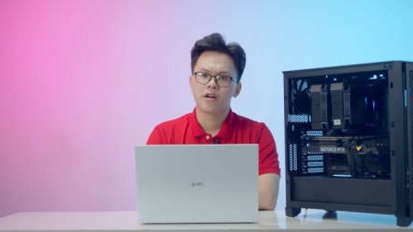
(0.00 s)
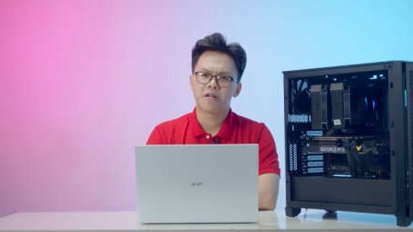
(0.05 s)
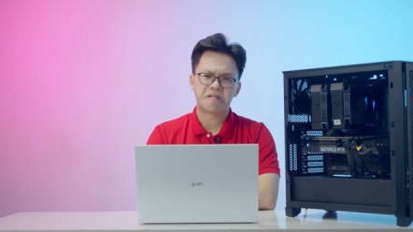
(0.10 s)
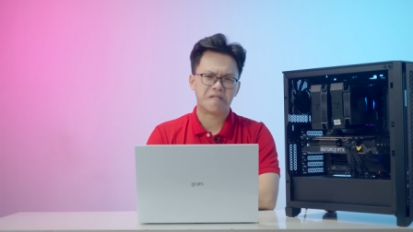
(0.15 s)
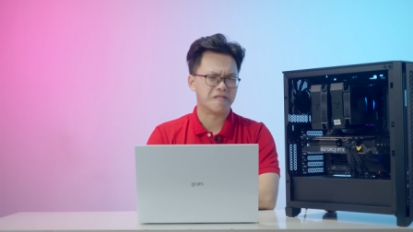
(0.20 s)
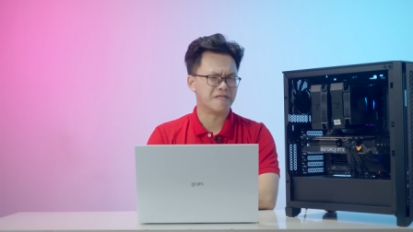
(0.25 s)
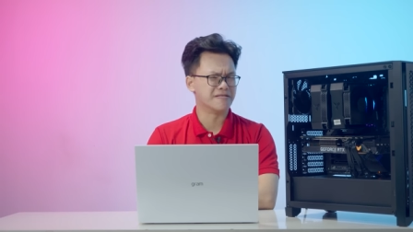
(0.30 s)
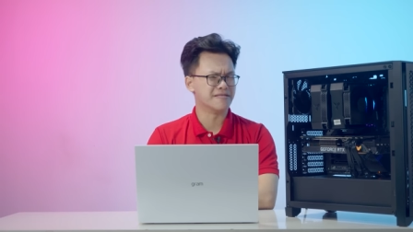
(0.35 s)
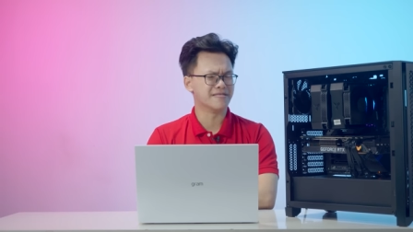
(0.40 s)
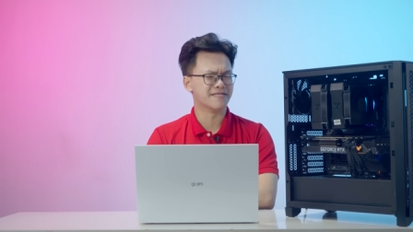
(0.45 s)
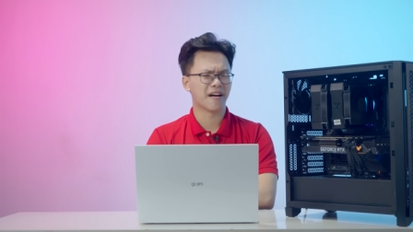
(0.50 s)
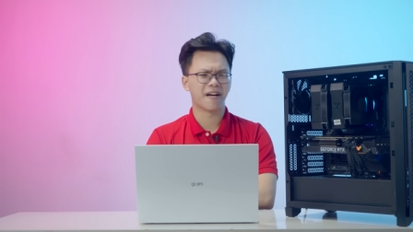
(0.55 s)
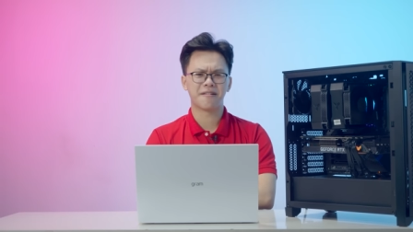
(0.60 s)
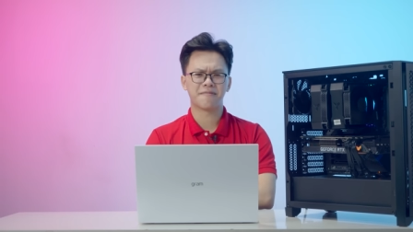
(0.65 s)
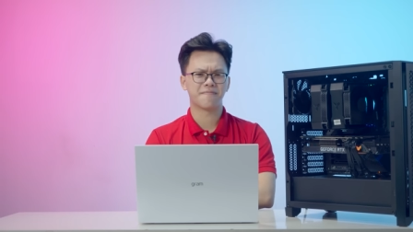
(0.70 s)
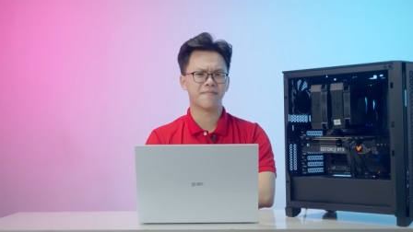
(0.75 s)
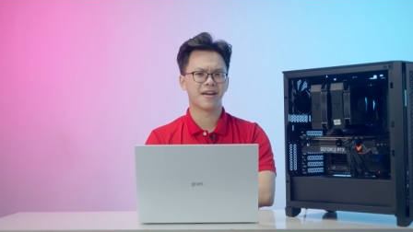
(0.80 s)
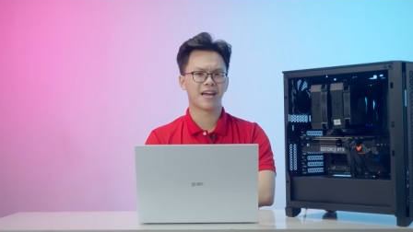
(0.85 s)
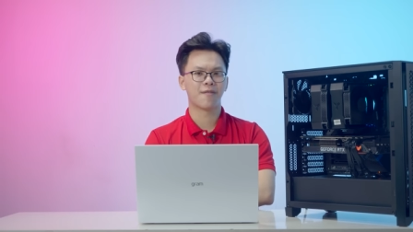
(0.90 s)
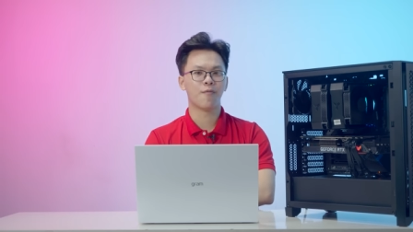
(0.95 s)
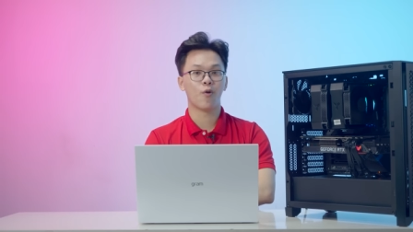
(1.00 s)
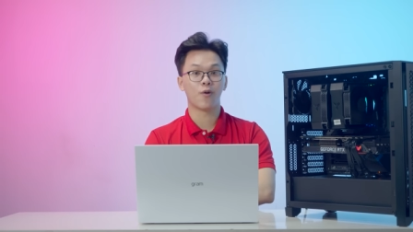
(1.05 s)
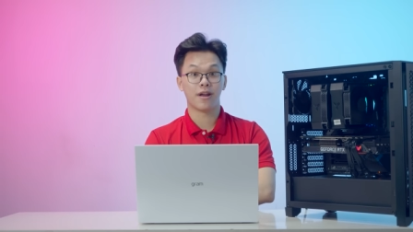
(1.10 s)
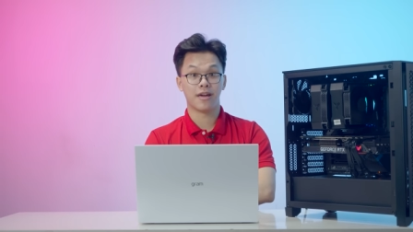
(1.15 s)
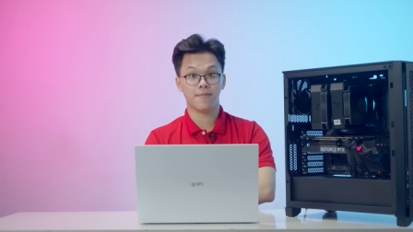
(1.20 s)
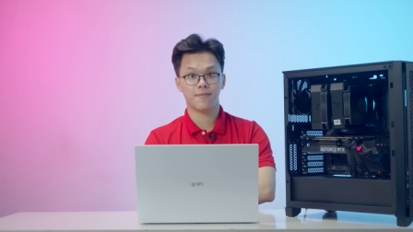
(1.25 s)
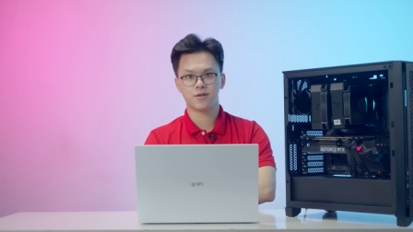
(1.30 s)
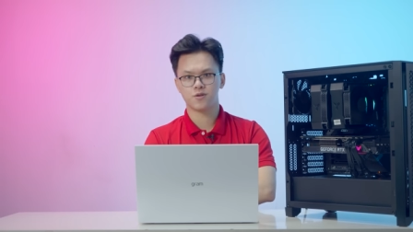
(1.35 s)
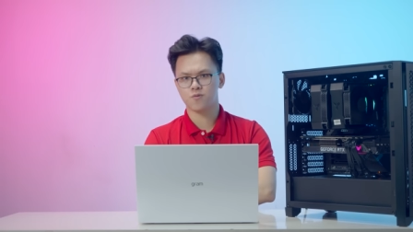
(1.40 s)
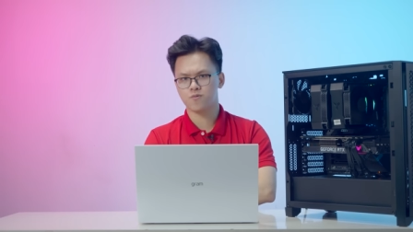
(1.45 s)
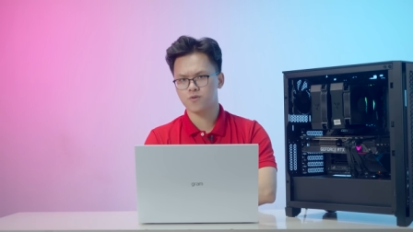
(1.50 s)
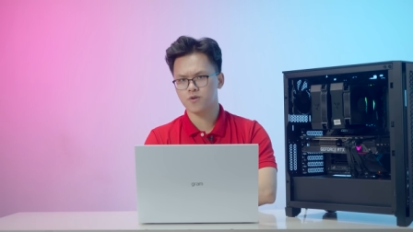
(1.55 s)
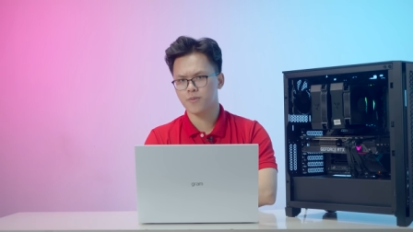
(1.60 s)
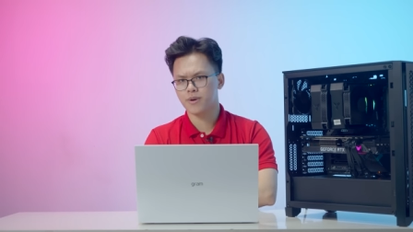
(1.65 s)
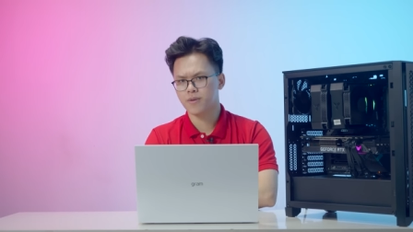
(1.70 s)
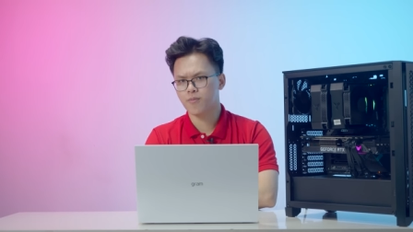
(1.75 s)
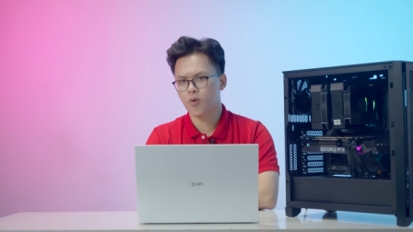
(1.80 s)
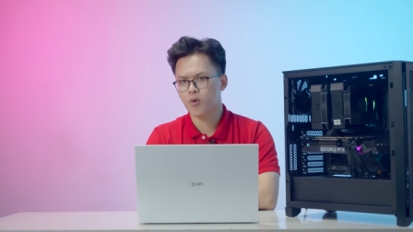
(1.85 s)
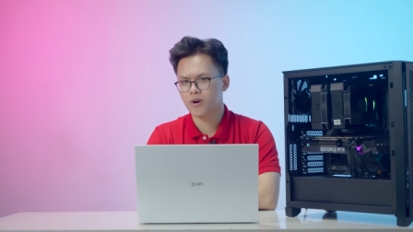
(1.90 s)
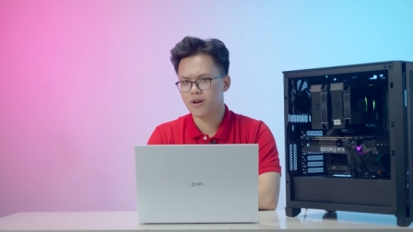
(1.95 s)
Rồi mấy cái bộ đấy mà dùng cho
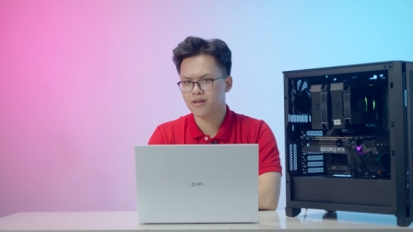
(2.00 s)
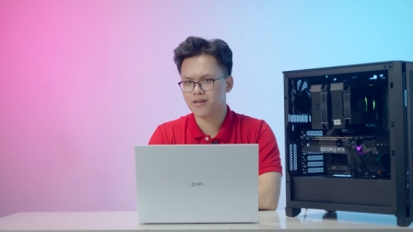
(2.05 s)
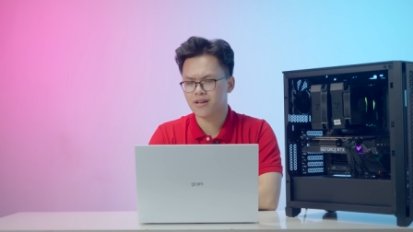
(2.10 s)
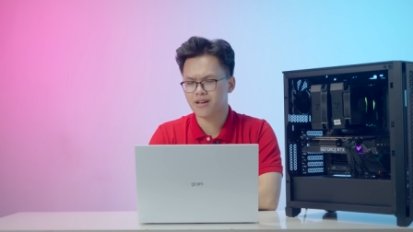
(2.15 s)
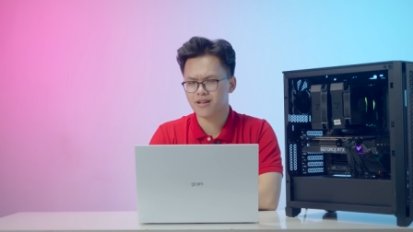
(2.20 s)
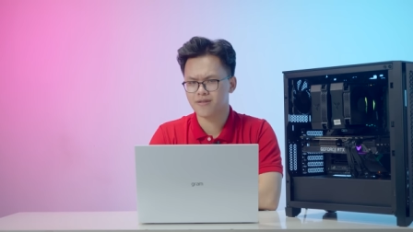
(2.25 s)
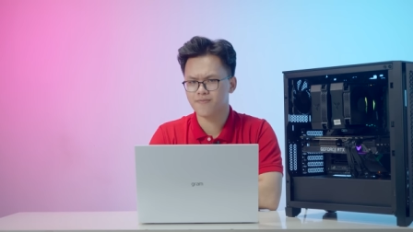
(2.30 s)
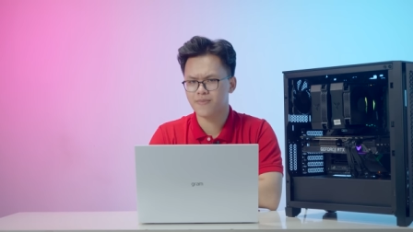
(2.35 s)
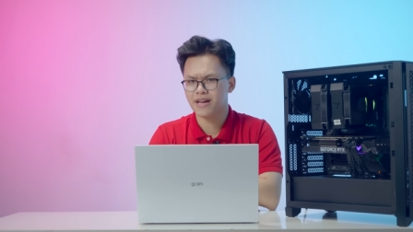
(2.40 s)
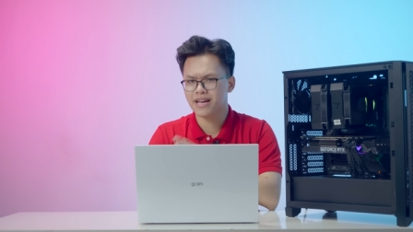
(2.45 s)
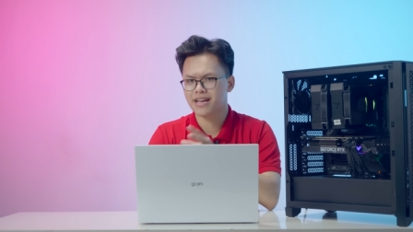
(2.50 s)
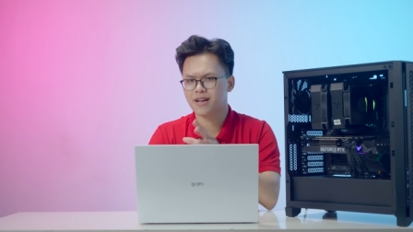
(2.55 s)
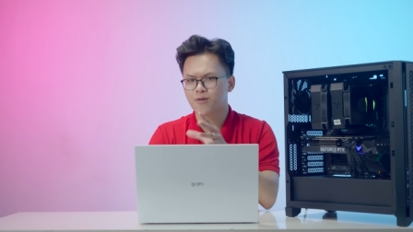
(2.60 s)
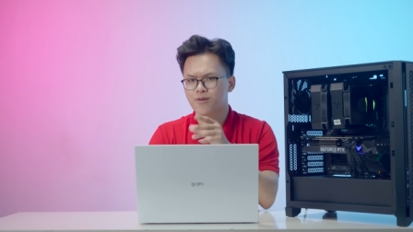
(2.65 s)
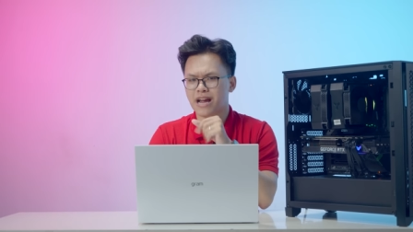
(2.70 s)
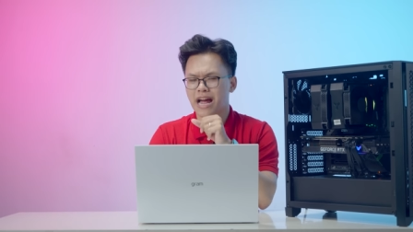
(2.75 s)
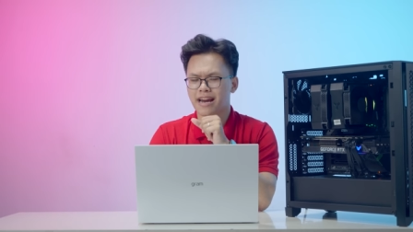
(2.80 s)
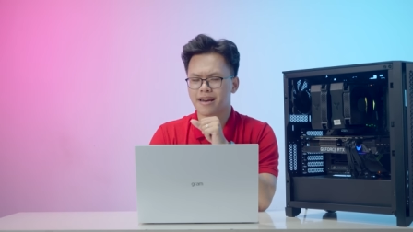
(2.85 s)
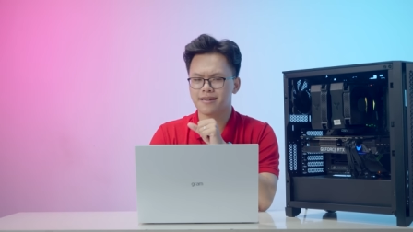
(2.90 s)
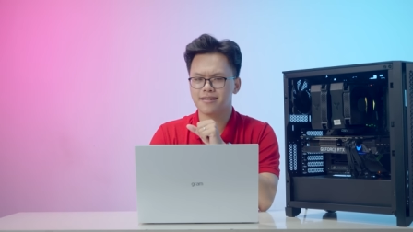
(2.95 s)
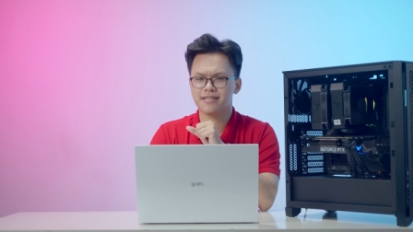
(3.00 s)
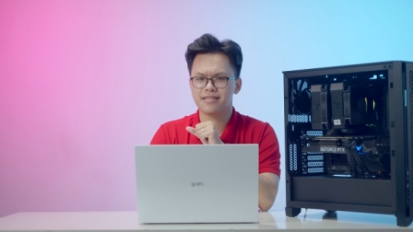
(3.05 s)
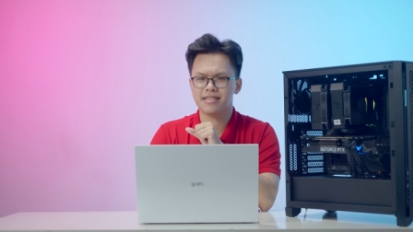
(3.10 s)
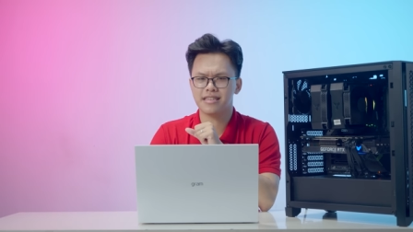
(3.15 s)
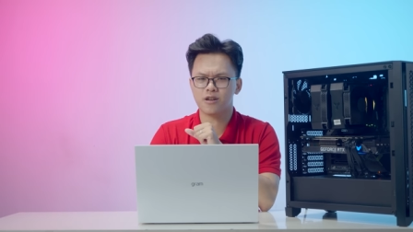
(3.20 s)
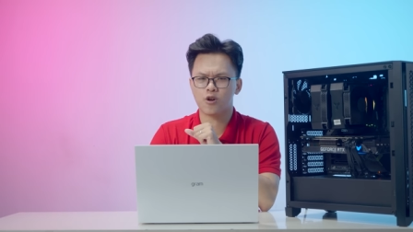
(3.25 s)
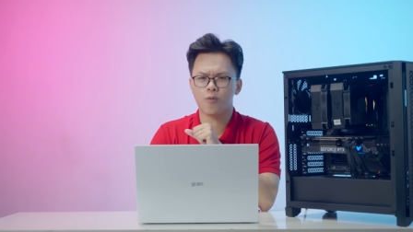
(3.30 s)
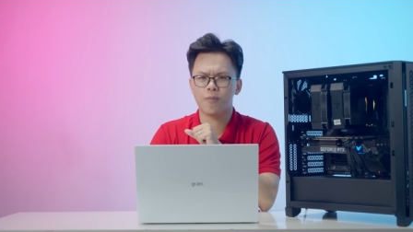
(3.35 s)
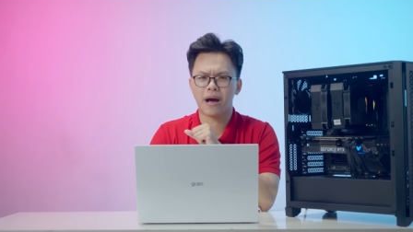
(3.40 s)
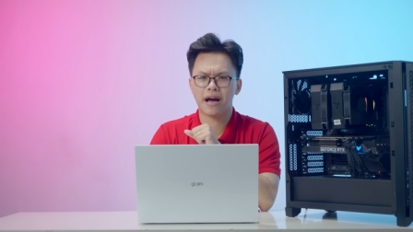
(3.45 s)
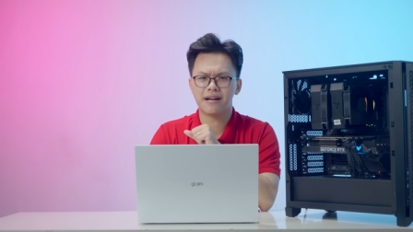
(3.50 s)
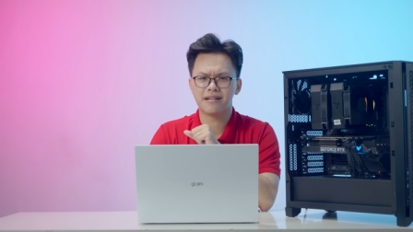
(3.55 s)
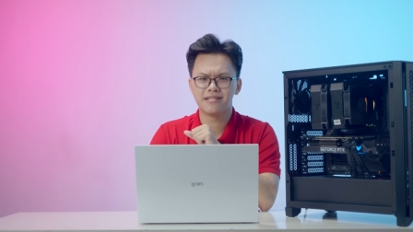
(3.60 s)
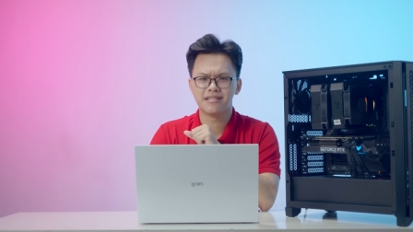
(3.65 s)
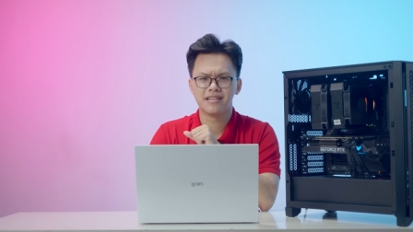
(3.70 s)
mấy bộ đấy, mấy cái con cạc đấy thì có mà